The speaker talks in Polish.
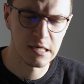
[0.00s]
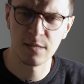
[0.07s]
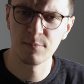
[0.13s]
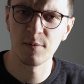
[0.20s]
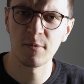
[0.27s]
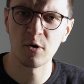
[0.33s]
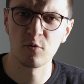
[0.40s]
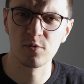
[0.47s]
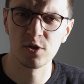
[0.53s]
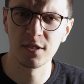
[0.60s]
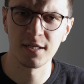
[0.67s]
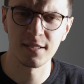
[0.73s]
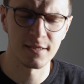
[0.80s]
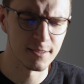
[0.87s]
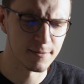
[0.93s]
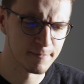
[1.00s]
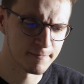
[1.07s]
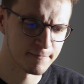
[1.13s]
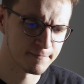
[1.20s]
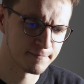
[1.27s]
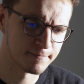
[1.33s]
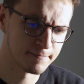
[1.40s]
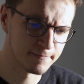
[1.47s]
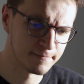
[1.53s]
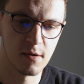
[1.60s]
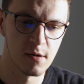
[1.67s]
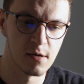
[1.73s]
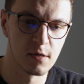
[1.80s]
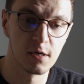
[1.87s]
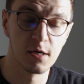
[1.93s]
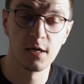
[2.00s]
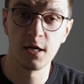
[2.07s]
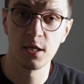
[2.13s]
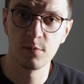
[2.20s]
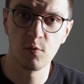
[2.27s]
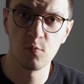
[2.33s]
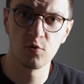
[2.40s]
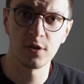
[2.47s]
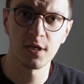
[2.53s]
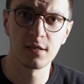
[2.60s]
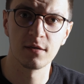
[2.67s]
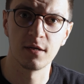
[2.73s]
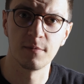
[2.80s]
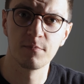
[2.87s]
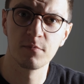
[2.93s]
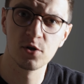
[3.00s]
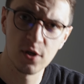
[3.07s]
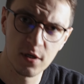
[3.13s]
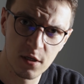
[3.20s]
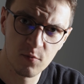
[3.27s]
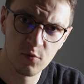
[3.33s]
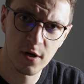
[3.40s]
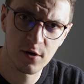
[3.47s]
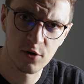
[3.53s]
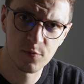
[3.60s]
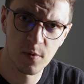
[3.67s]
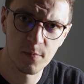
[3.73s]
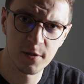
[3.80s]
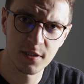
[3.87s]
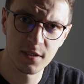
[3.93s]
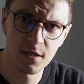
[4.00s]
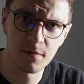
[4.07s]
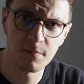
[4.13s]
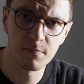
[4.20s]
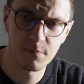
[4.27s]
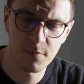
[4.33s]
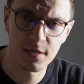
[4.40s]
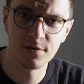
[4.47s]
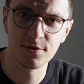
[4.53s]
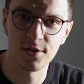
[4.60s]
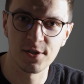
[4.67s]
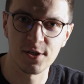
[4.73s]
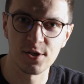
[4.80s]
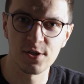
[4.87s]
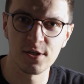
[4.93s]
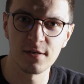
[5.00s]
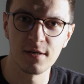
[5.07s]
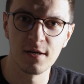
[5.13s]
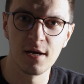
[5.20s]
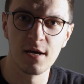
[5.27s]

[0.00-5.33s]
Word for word: Chyba mało przydatny. I to by było na tyle. Jeżeli to było jakoś pomocne, bardzo się cieszę.